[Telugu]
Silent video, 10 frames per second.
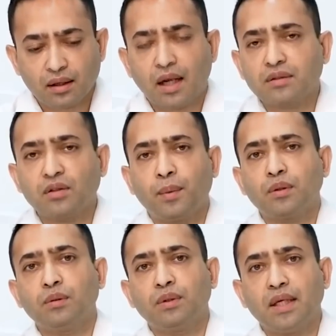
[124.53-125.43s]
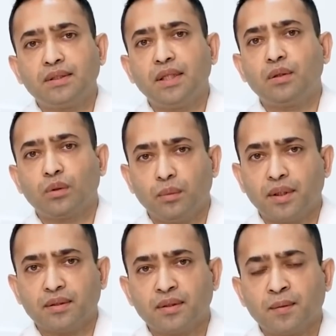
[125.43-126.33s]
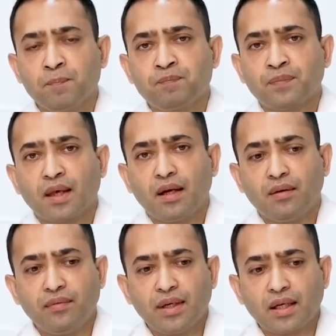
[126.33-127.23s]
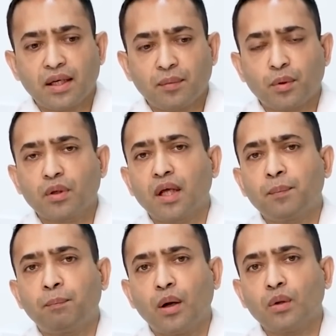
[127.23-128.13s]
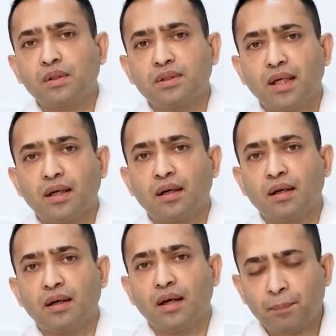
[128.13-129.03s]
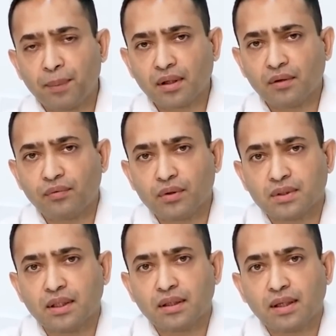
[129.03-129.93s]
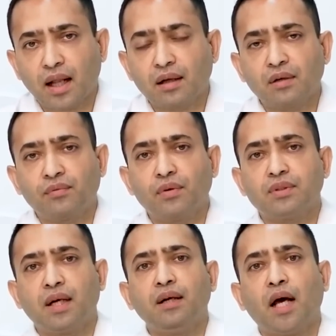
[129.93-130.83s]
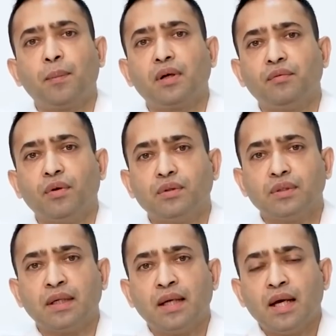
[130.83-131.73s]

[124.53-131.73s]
క్లాస్ ఆఫ్ మందులు ఎస్జిఎల్ టూ ఇన్హిబిటర్స్ ఇవి వీటికి ప్రోటోటైప్ మాలిక్యూల్స్ ఏంటంటే ఎంపోగ్లిఫ్లోజన్ క్యానాగ్లిఫ్లోజన్ అండ్ డాపోగ్లిఫ్లోజన్